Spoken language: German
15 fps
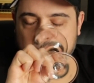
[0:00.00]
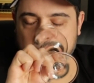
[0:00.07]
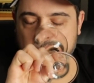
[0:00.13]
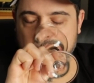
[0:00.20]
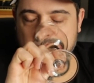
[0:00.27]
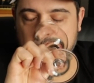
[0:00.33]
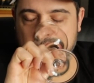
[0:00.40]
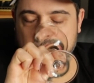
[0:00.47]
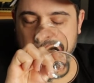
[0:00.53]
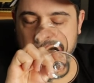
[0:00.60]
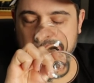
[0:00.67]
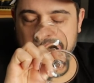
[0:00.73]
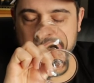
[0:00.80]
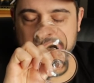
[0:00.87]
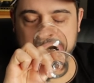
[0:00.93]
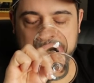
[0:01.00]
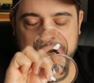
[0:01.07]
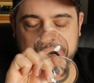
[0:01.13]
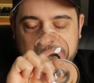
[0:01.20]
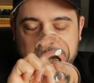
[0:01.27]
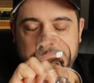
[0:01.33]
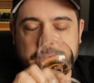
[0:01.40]
Nelke,
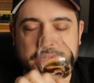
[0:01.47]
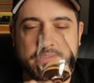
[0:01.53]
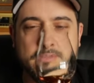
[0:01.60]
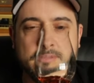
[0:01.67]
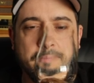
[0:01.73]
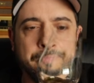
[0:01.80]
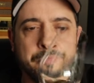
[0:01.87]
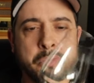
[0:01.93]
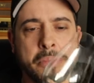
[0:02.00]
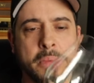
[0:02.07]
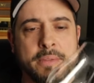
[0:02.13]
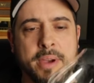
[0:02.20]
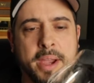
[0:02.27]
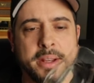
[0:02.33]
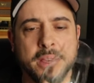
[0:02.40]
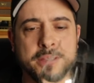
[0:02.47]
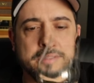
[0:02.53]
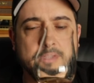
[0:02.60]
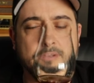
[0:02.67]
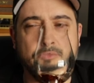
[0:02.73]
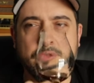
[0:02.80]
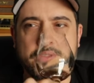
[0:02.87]
ein bisschen
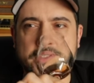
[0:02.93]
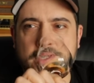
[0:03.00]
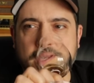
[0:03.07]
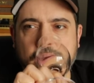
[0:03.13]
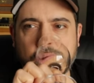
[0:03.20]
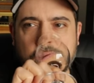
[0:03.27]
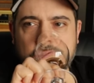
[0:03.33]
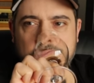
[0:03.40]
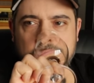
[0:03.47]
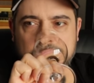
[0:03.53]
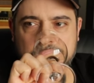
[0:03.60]
Weihnachtsgewürze auch.